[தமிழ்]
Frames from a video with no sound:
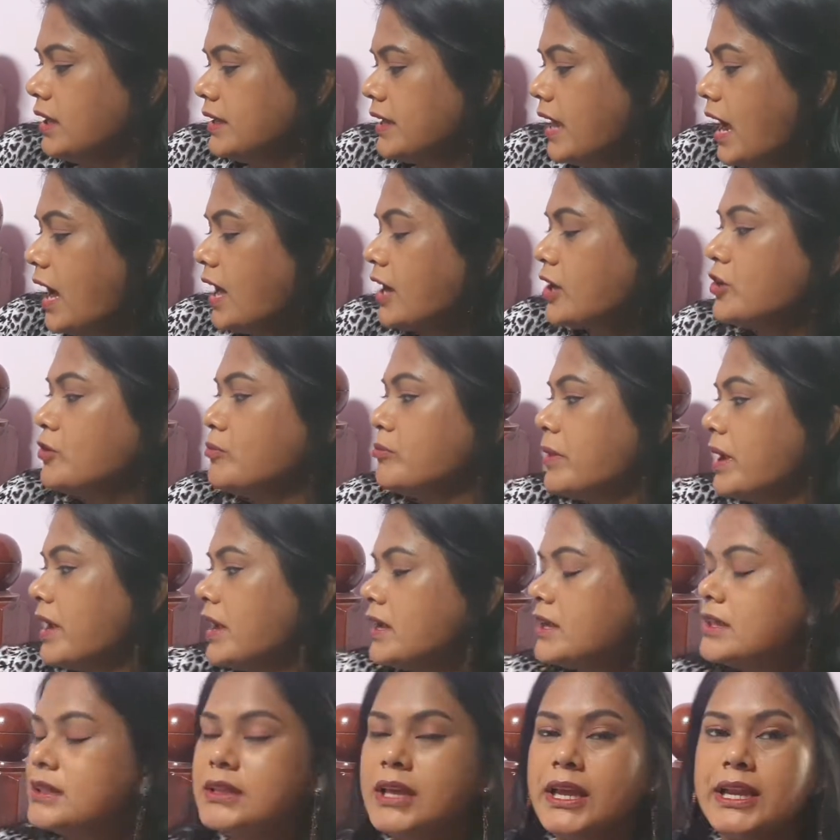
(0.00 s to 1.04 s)
யாரையுமே
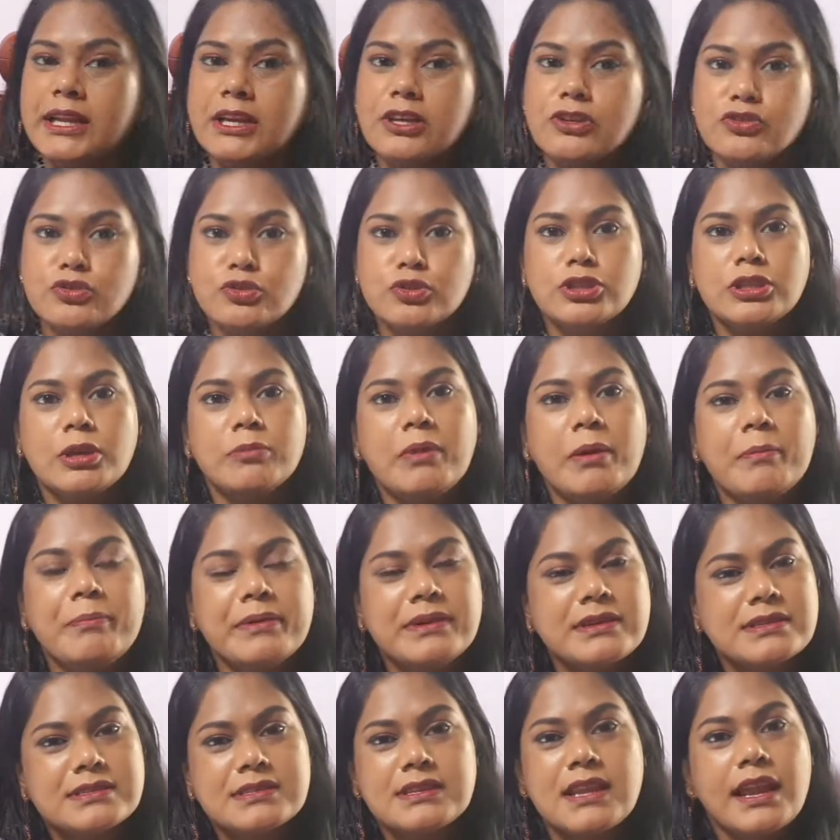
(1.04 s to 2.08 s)
எனக்கு சுத்தமாக
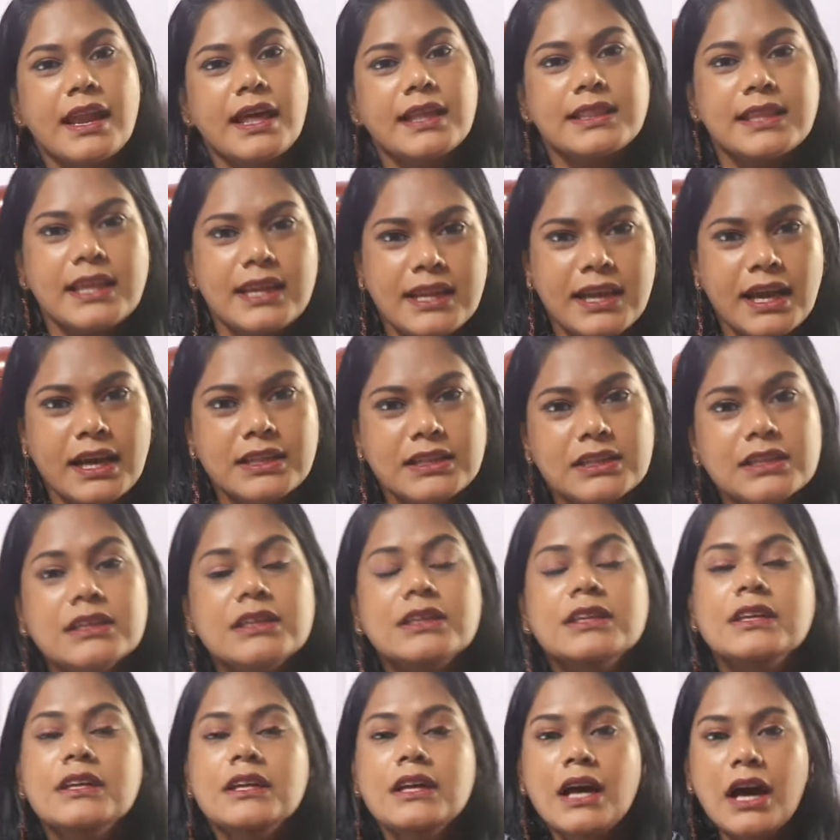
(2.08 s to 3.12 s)
பர்சனலாக தெரியாது
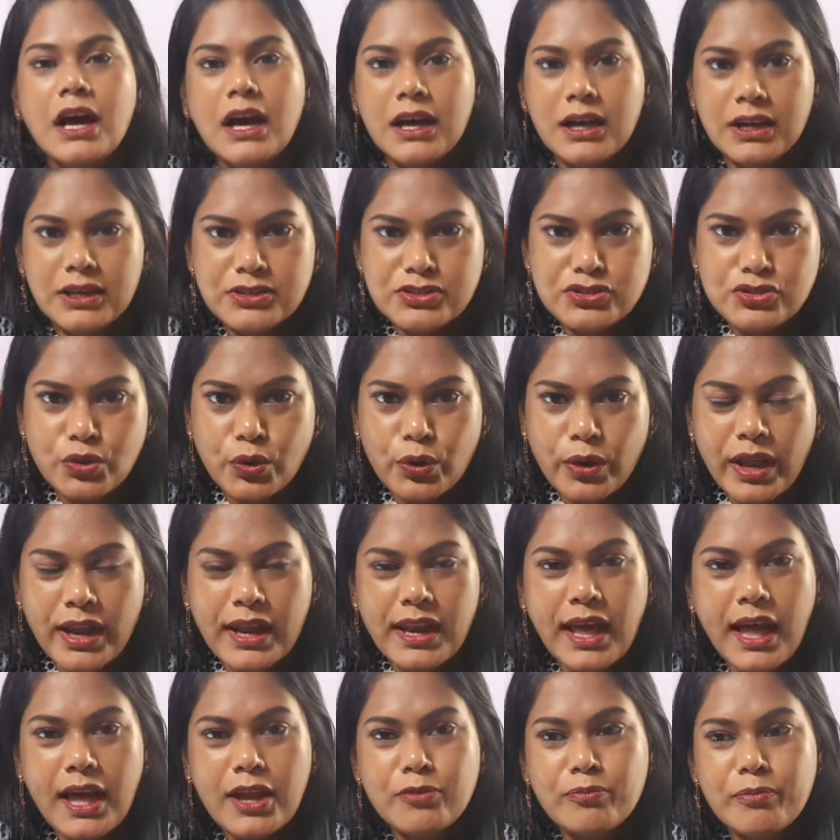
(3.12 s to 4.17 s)
ஸோ
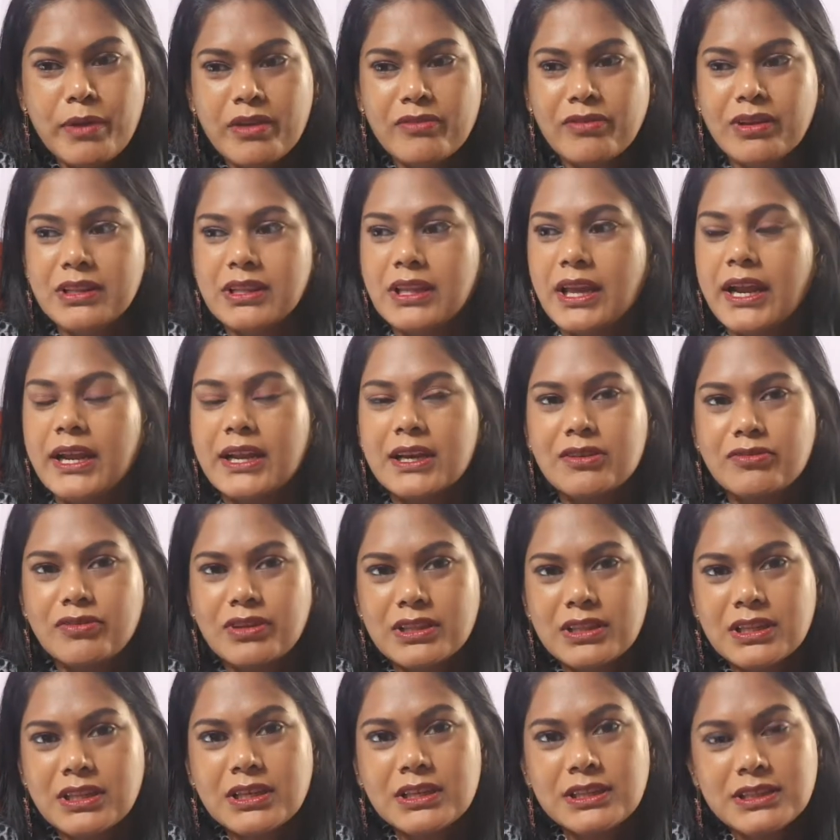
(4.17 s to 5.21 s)
எல்லாருமே வந்து எனக்கு
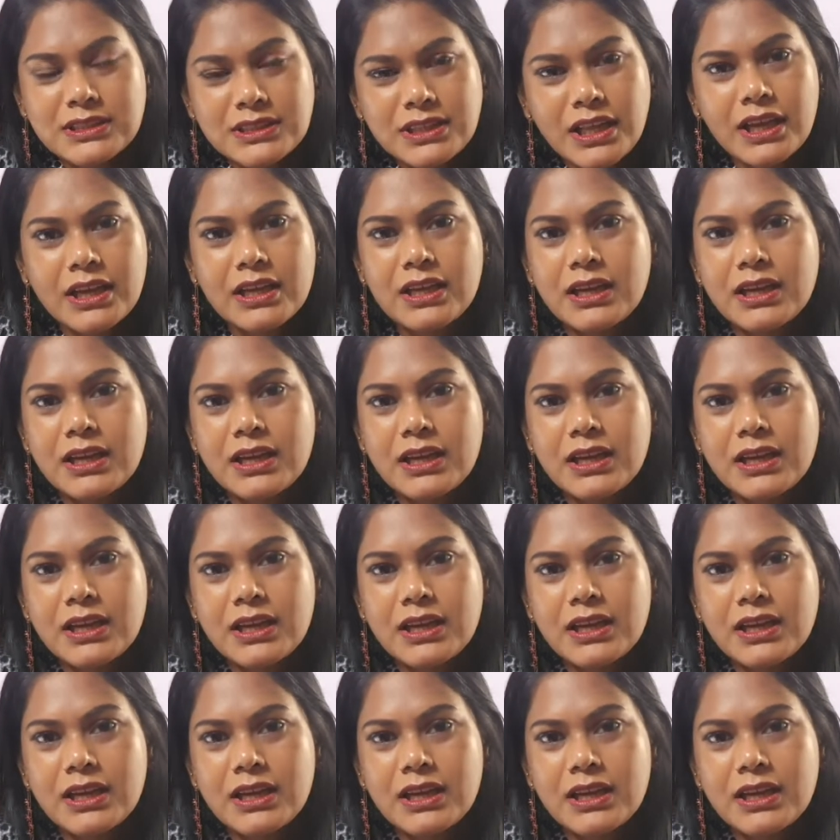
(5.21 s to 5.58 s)
வந்து இந்த